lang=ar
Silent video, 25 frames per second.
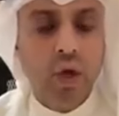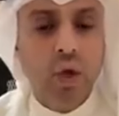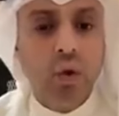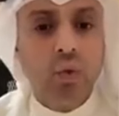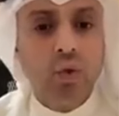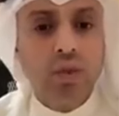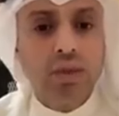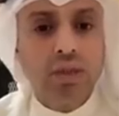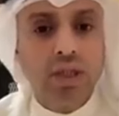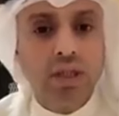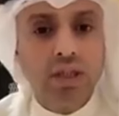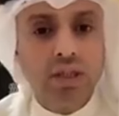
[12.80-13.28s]

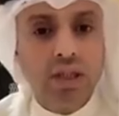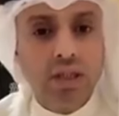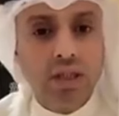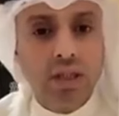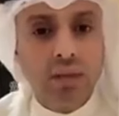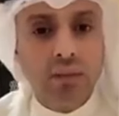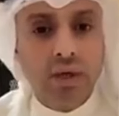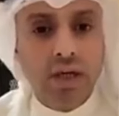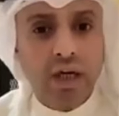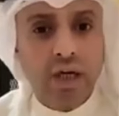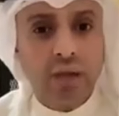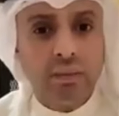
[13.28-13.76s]
واستندت
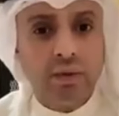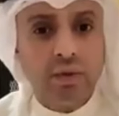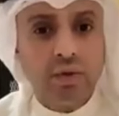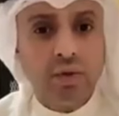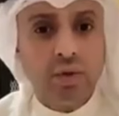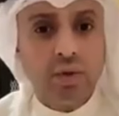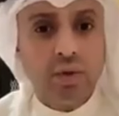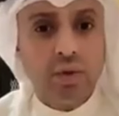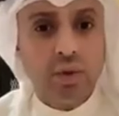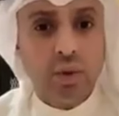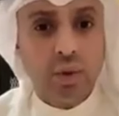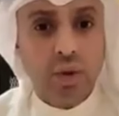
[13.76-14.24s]
المحكمة
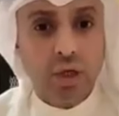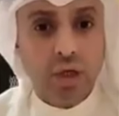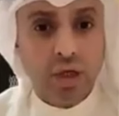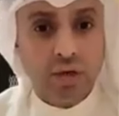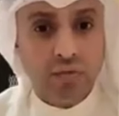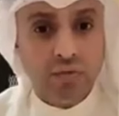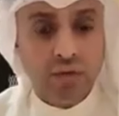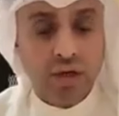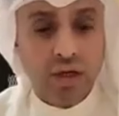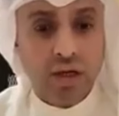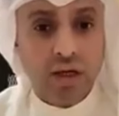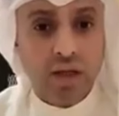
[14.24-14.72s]
الدستورية
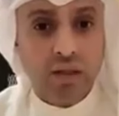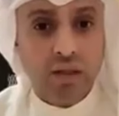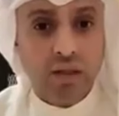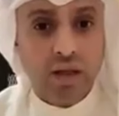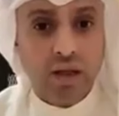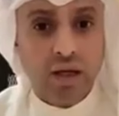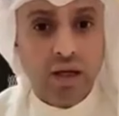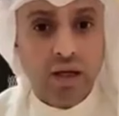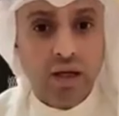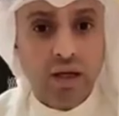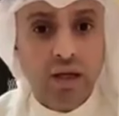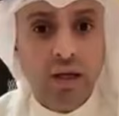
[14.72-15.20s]
في
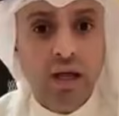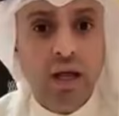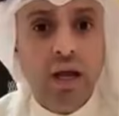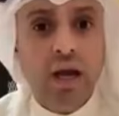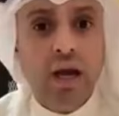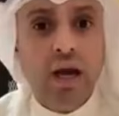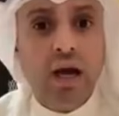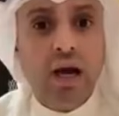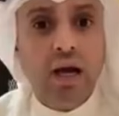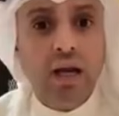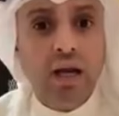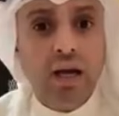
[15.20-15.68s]
قضائها
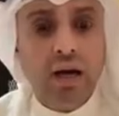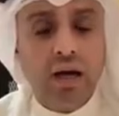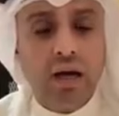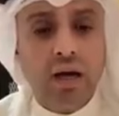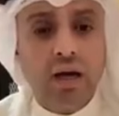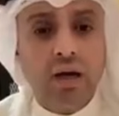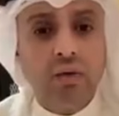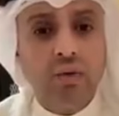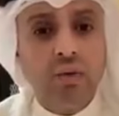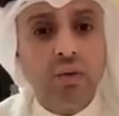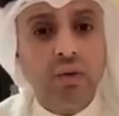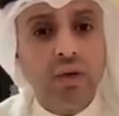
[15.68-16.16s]
على
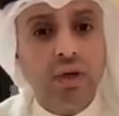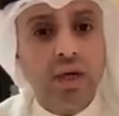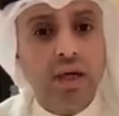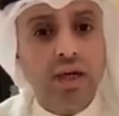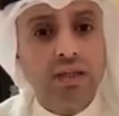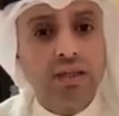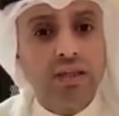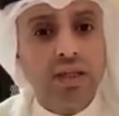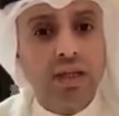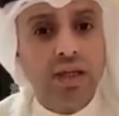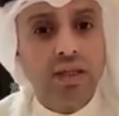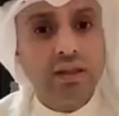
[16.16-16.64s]
قانون كان
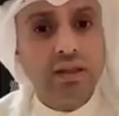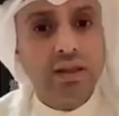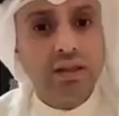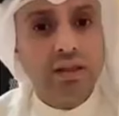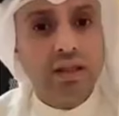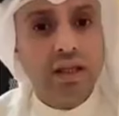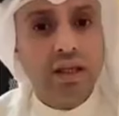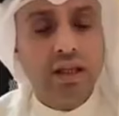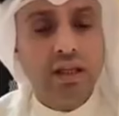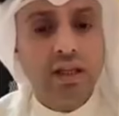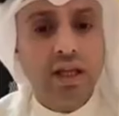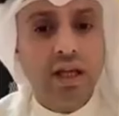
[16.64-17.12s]
صادر
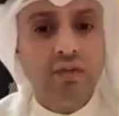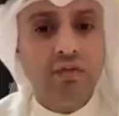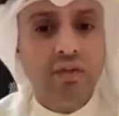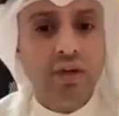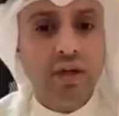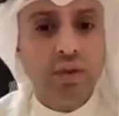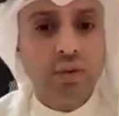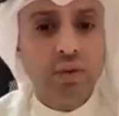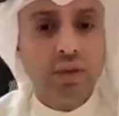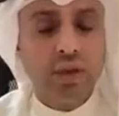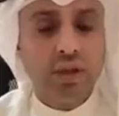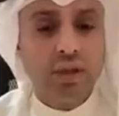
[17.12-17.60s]
سنة
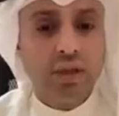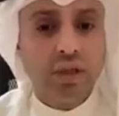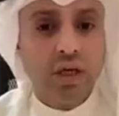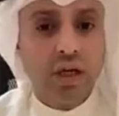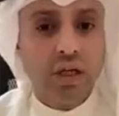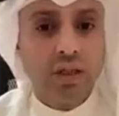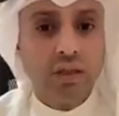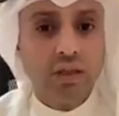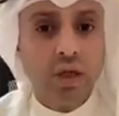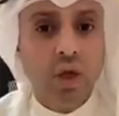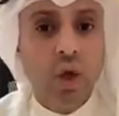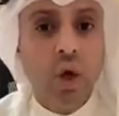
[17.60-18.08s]

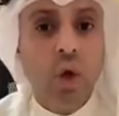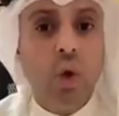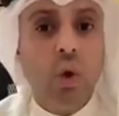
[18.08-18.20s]
2016